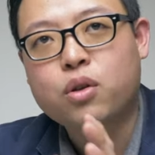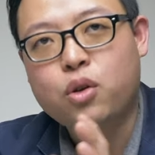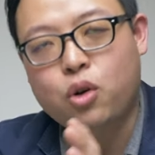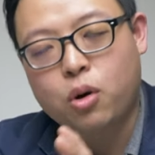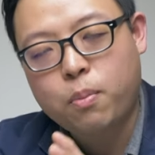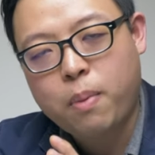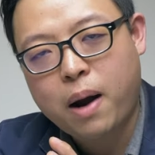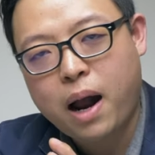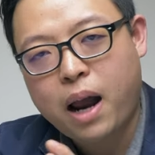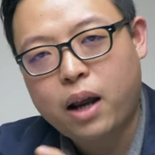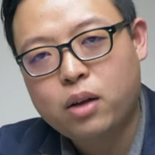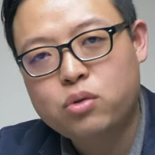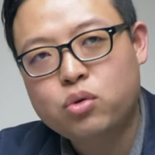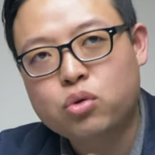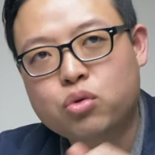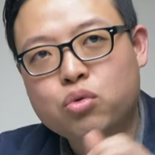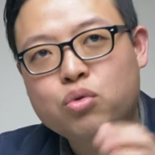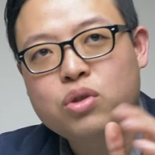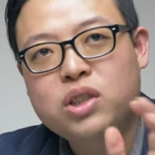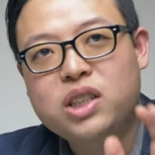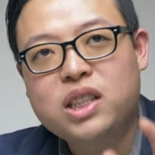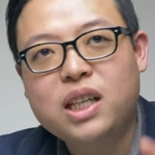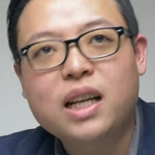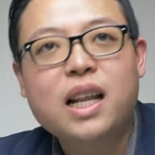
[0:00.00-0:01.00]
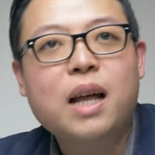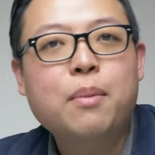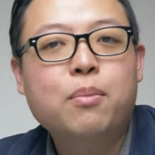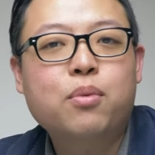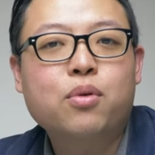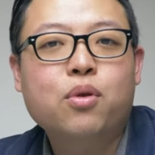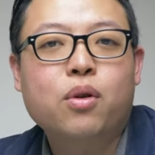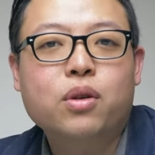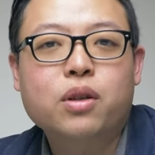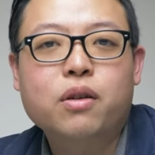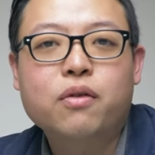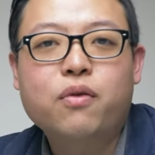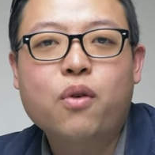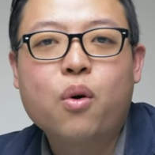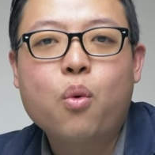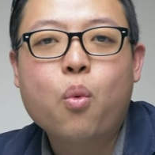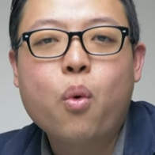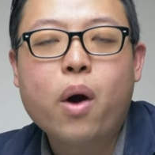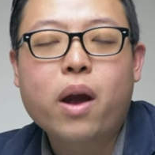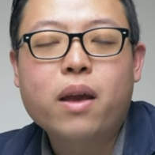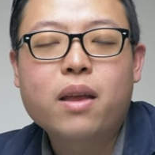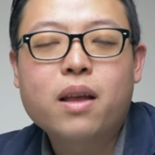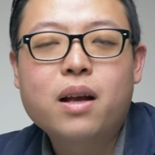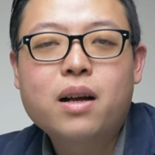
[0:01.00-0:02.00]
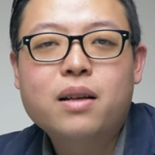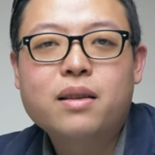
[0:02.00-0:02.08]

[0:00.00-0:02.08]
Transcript: 牛排，做出截然不同的风味。